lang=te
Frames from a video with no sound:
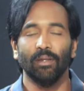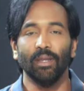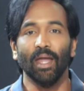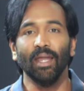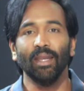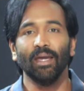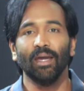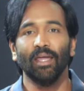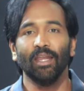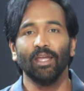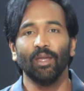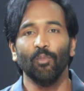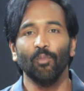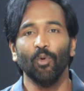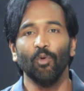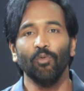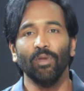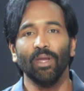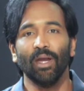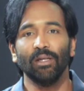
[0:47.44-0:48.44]
నాన్నగారికి
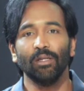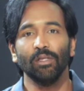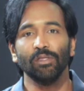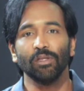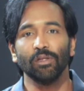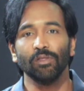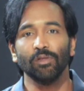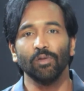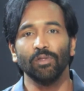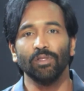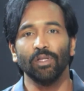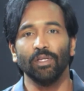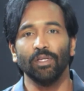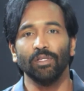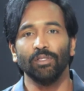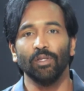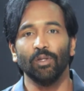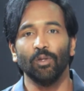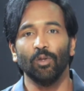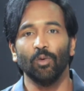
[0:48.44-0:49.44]
మూవీ ఆర్టిస్ట్
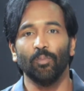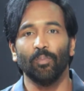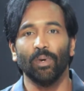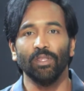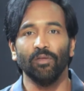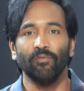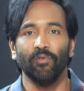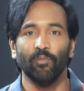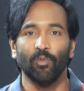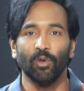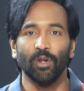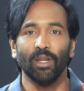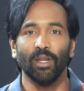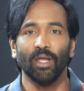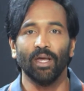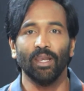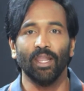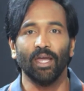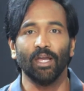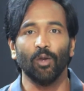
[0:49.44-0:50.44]
అసోసియేషన్లో పదవి
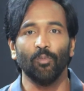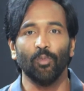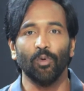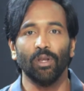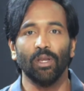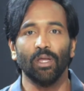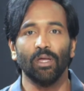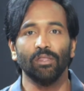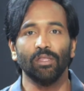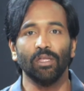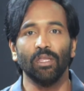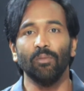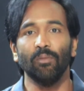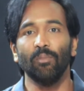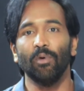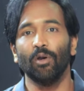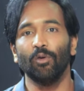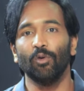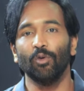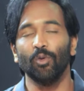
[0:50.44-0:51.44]
ఉన్నా లేకపోయినా
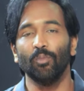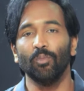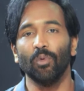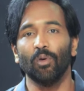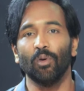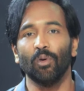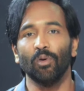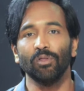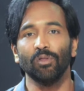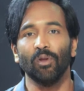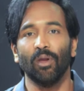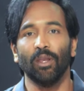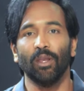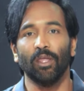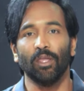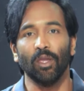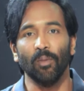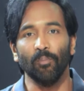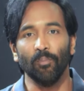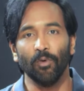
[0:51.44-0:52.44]
సినిమా కుటుంబం కోసం ఆయన
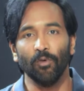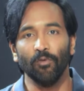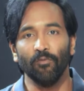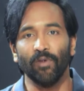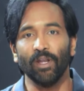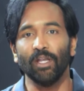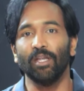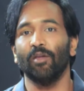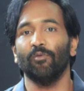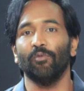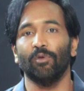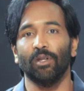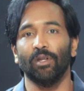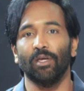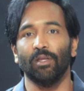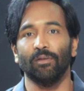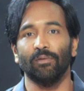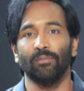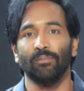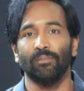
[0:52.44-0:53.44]
ఎప్పుడూ వెంటే
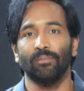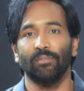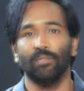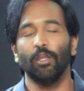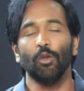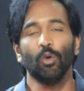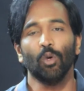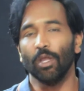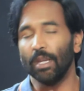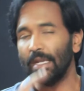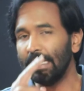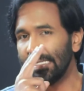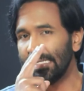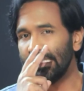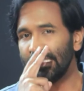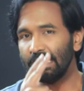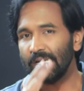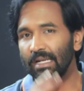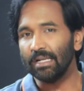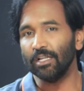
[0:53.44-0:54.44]
ఉన్నారు నేను ఒక రెండు
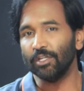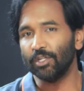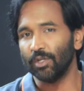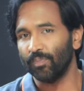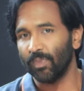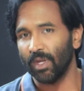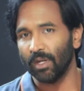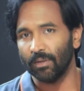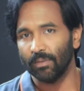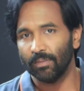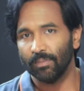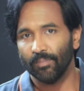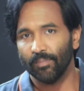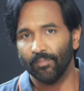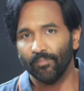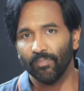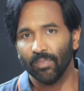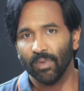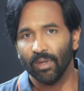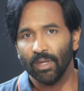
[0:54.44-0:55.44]
ఇన్సిడెంట్లు చెప్తాను
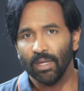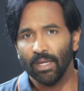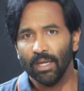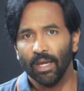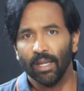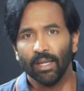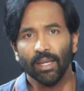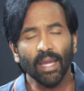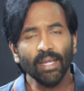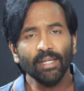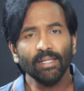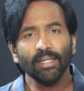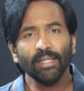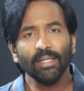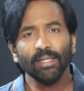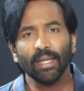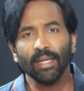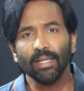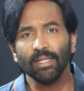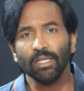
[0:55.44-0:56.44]

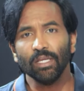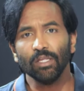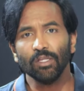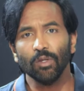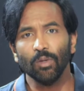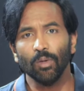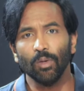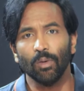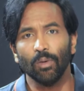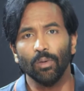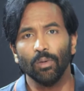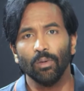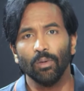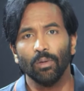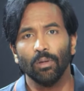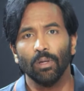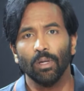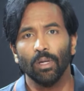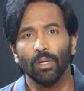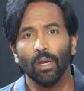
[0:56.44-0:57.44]
నైన్టీన్ నైంటీస్లో
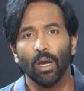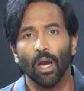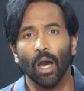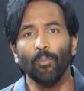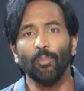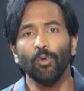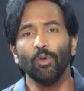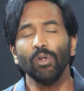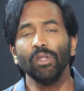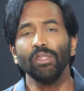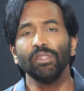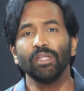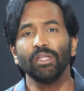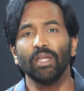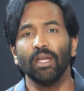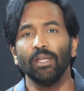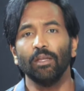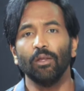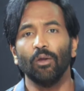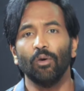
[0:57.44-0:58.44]
అప్పుడున్న
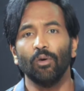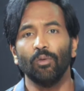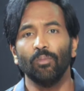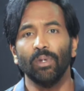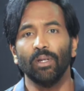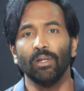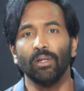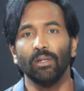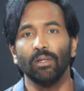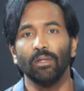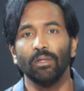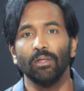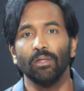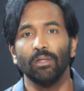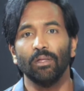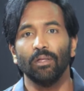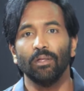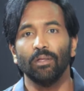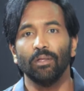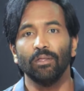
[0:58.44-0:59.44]
స్టేట్ గవర్నమెంట్
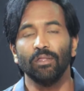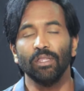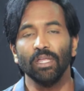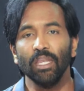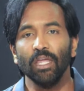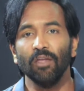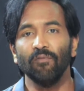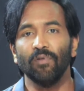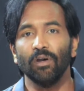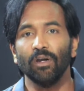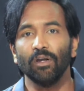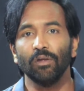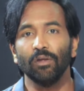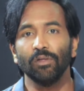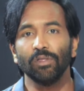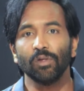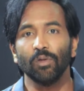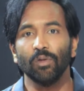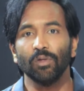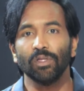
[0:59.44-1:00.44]
సినీ
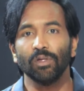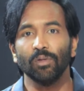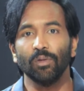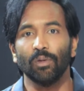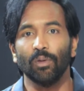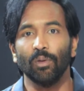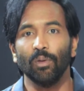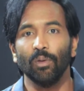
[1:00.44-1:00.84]
వర్కర్స్ కోసం